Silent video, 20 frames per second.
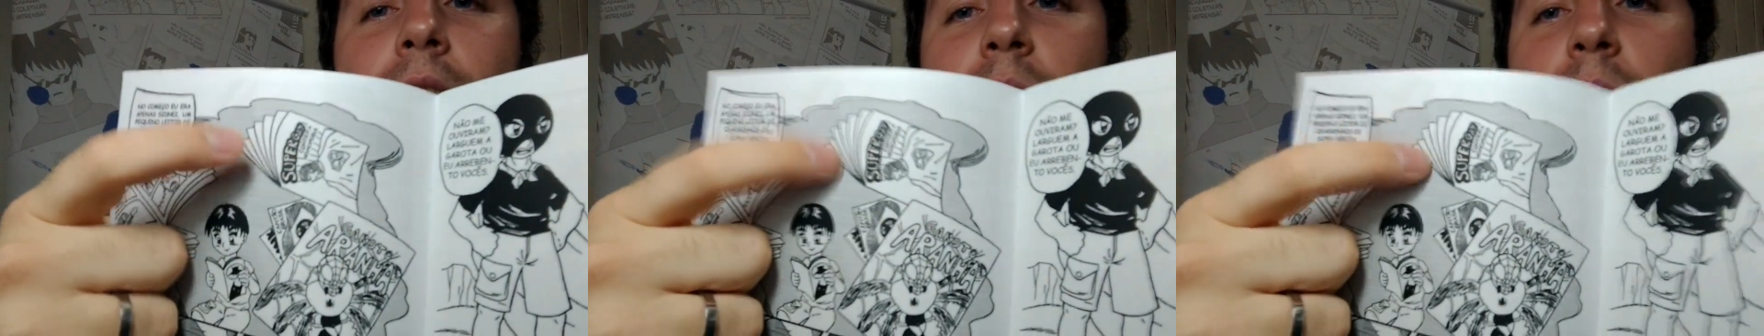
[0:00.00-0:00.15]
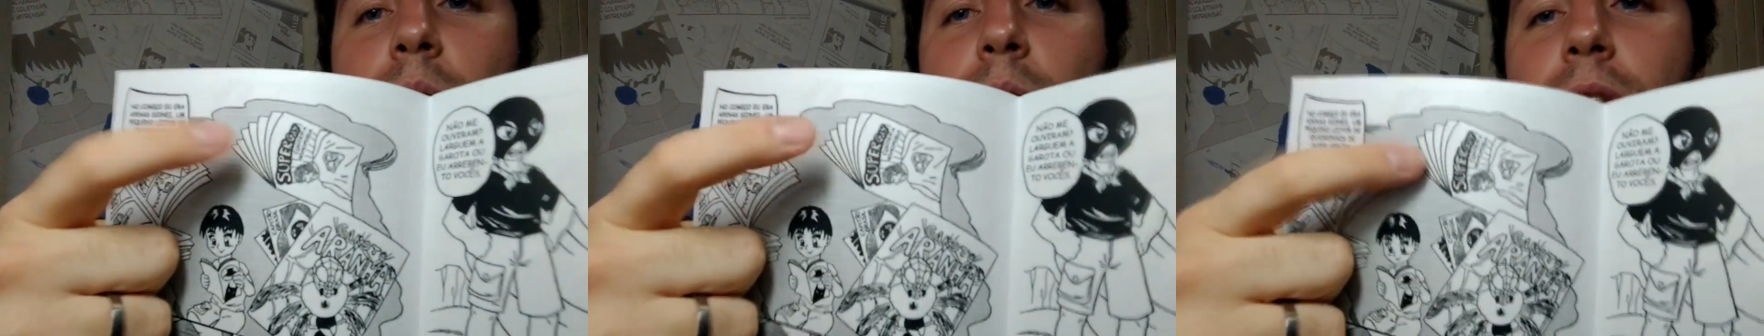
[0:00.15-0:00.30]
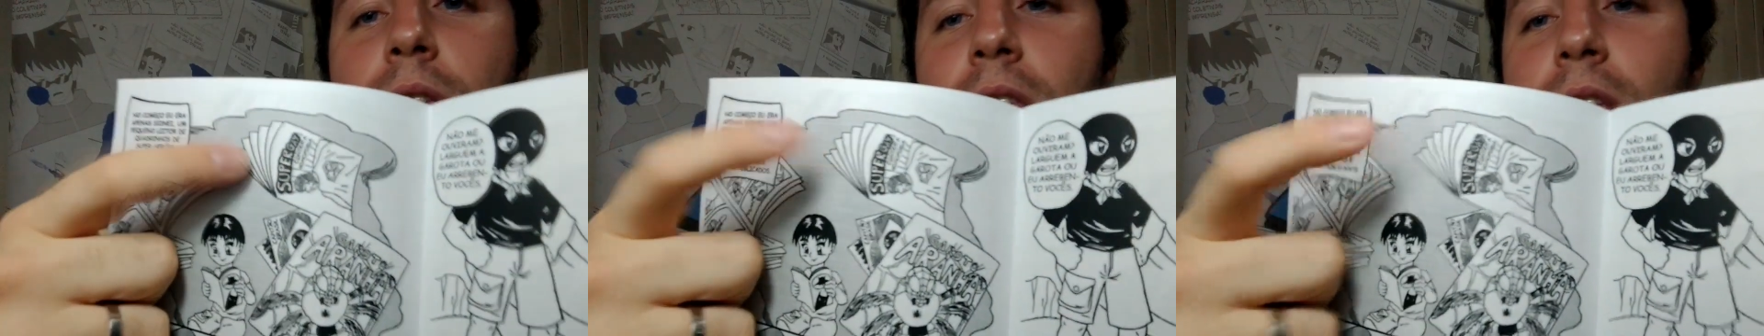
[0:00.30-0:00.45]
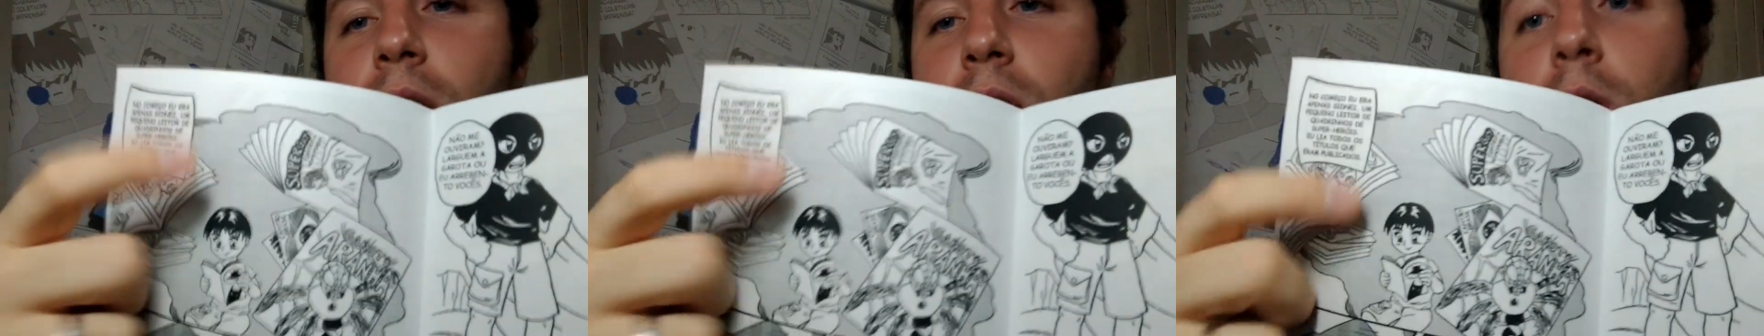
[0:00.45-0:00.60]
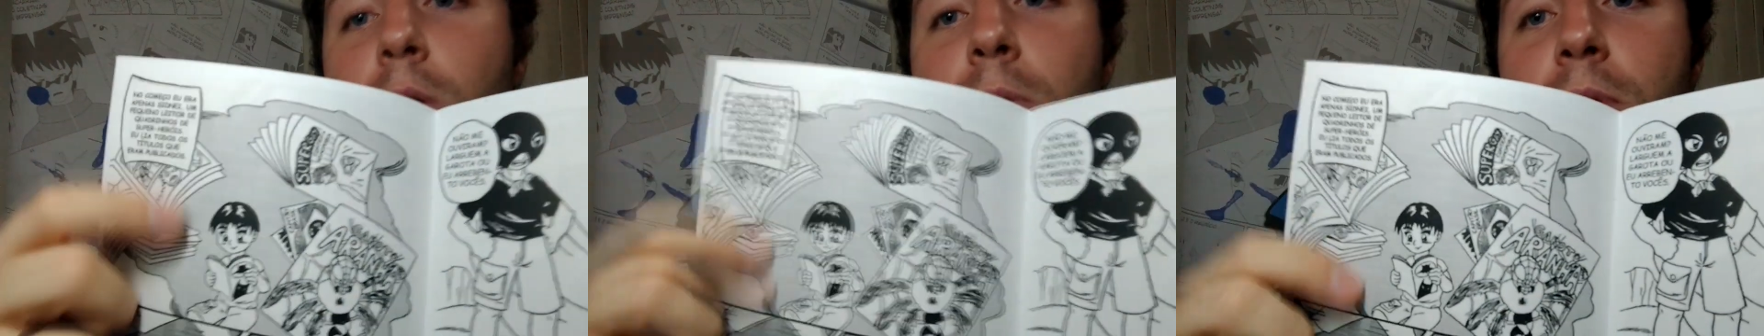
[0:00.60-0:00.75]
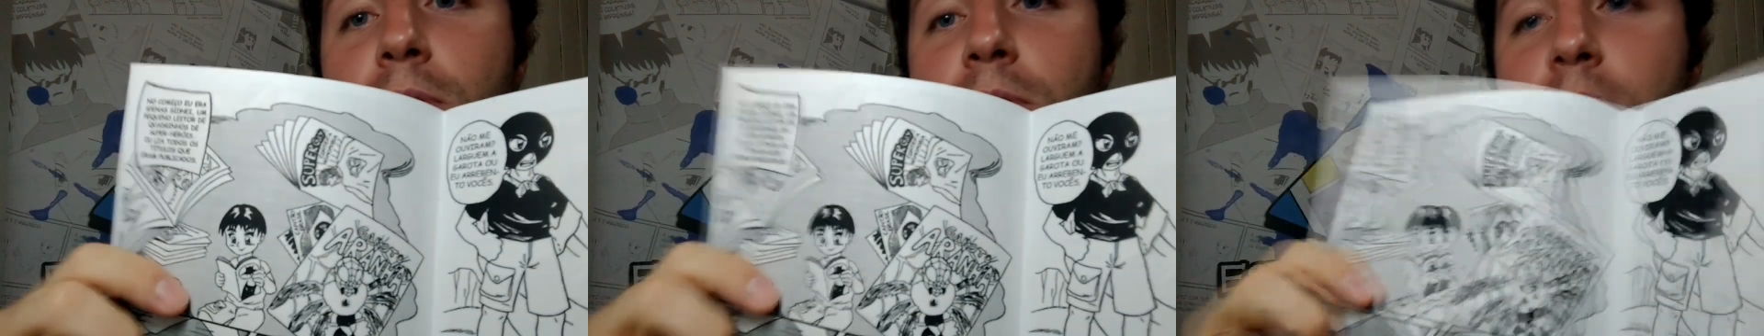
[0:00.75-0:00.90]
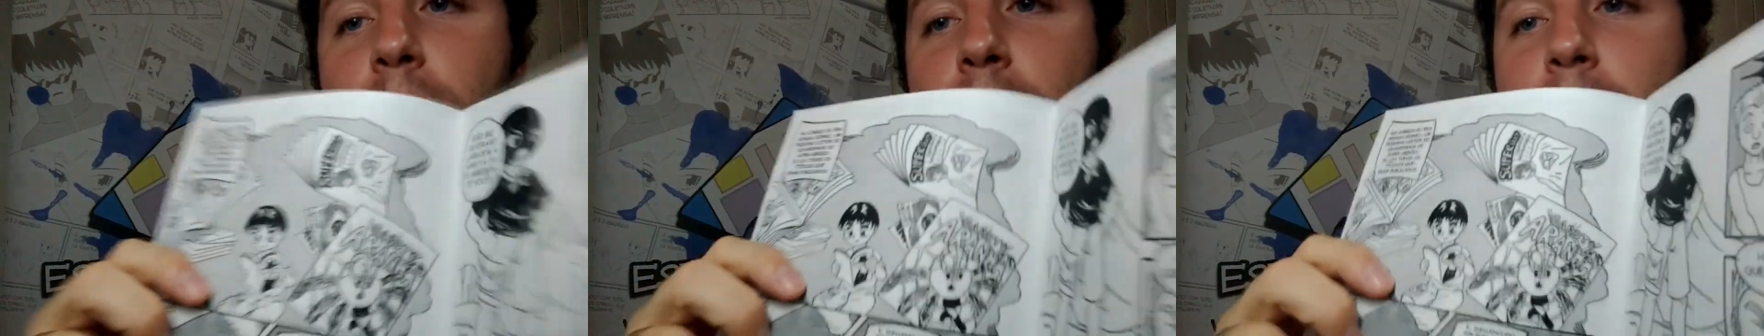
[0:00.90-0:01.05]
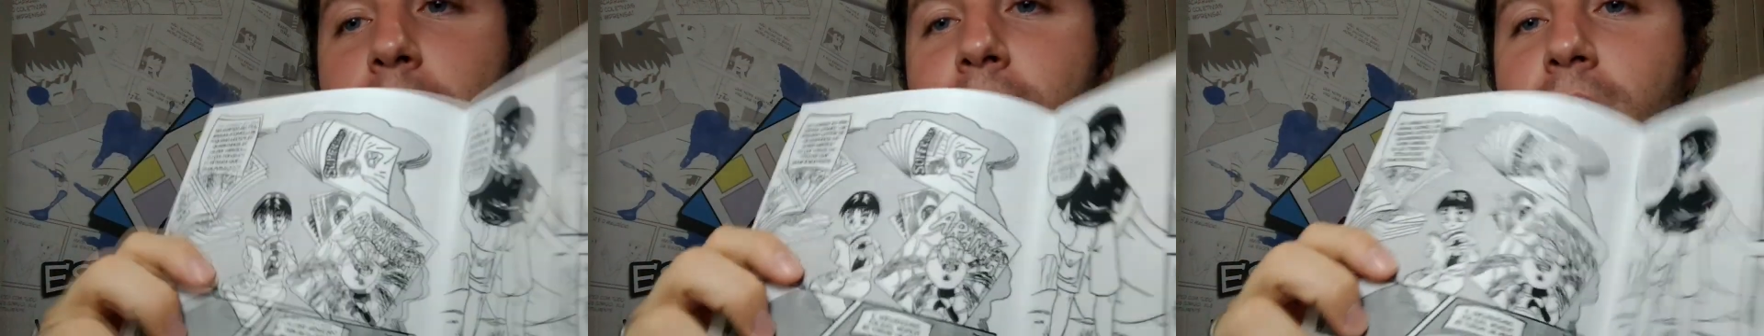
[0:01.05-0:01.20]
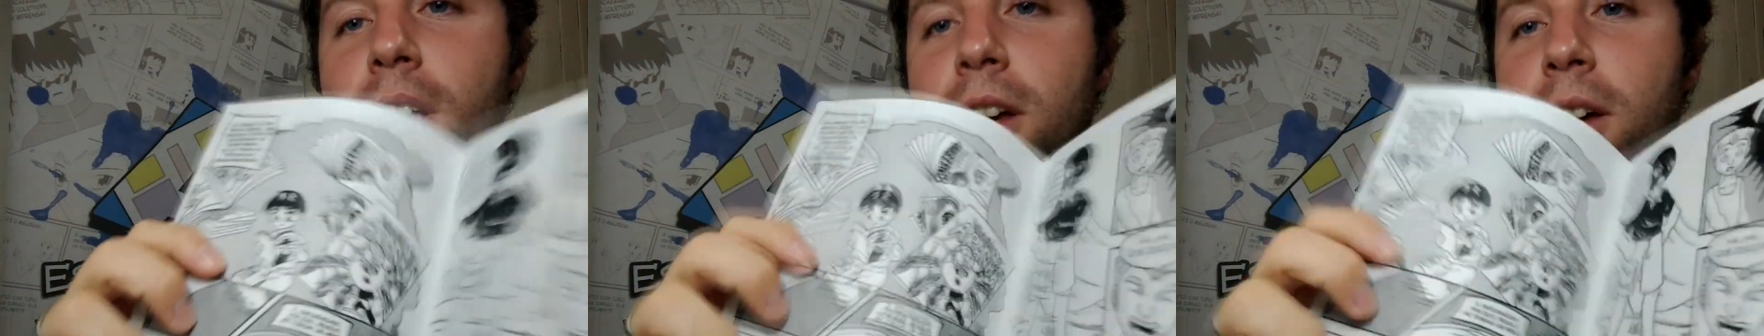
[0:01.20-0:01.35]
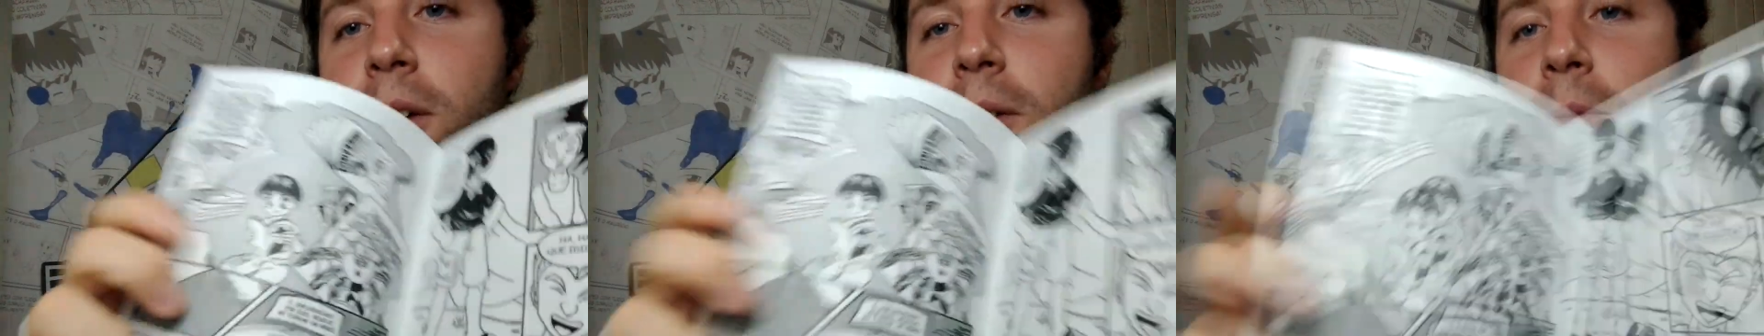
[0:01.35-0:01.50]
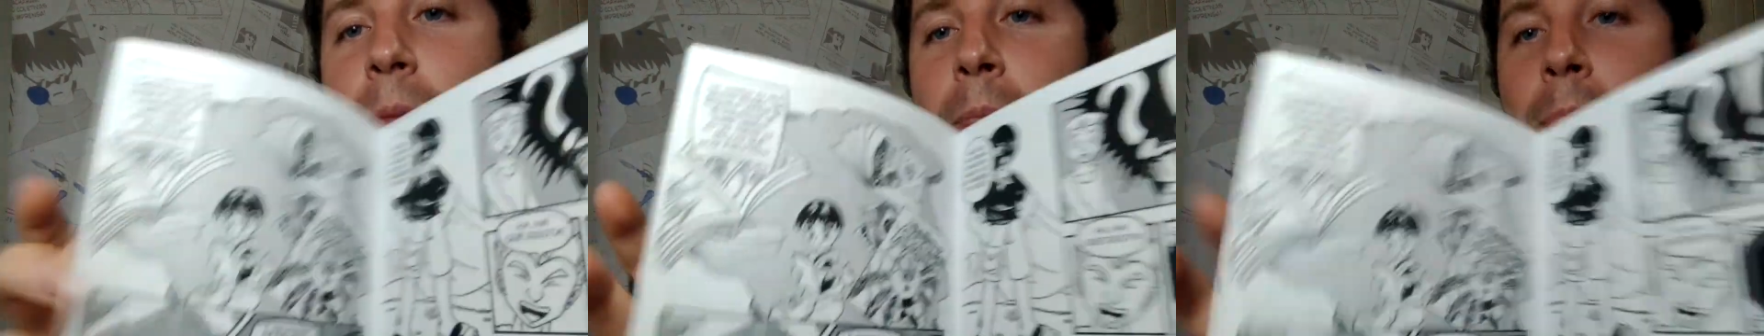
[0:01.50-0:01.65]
contra a Homofobia.